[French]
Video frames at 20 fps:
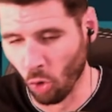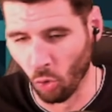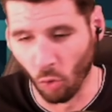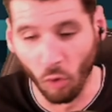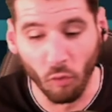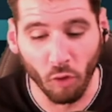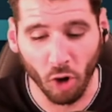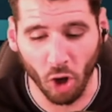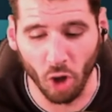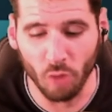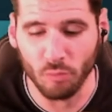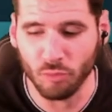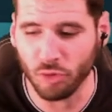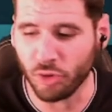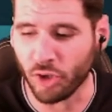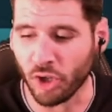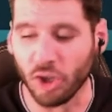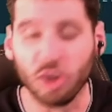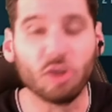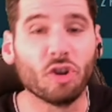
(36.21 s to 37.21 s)
Bon voilà, une petite
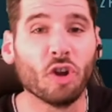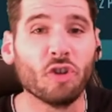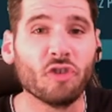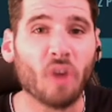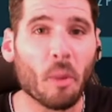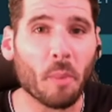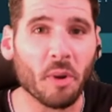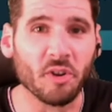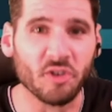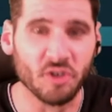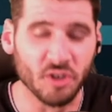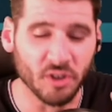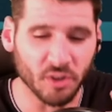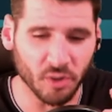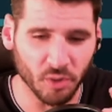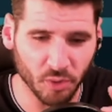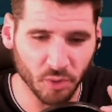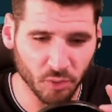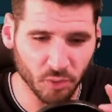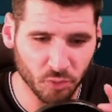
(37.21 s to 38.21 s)
anecdote sympathique
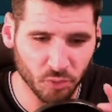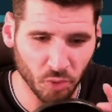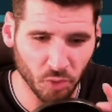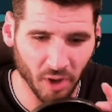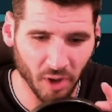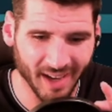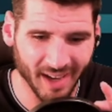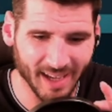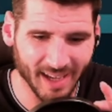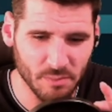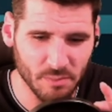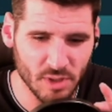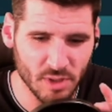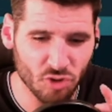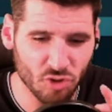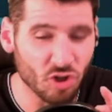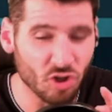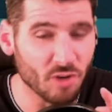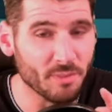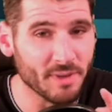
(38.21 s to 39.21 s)
euh, sur Rémi
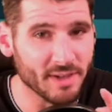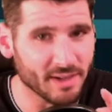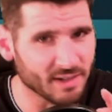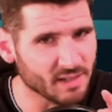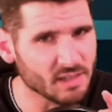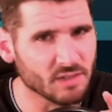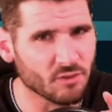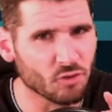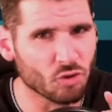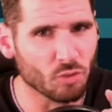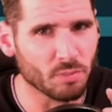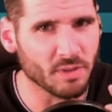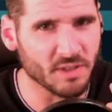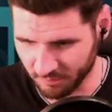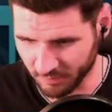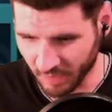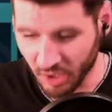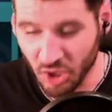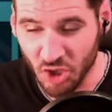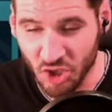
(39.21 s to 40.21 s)
GBR. Ça fait toujours
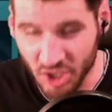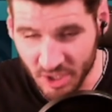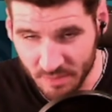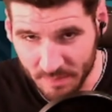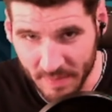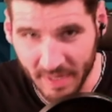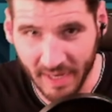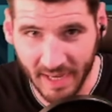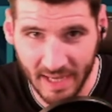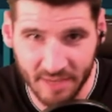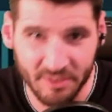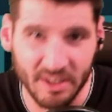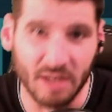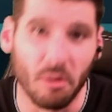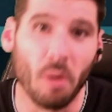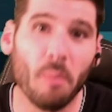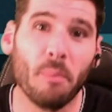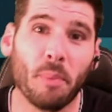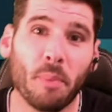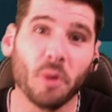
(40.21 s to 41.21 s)
plaisir. J'espère
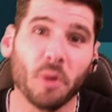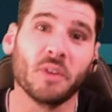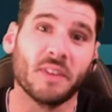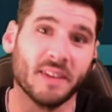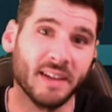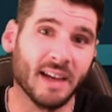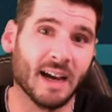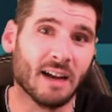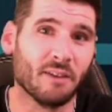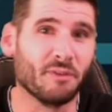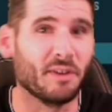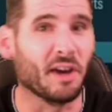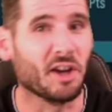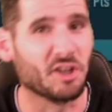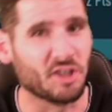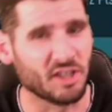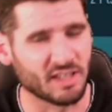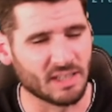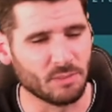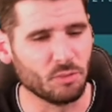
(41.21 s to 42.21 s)
évidemment penser à le faire à
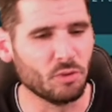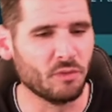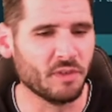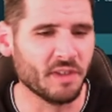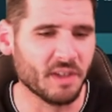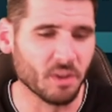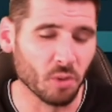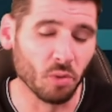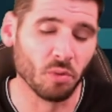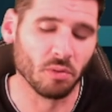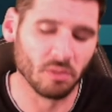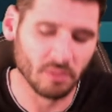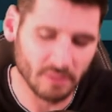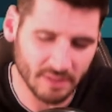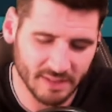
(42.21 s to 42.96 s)
chaque début de vidéo.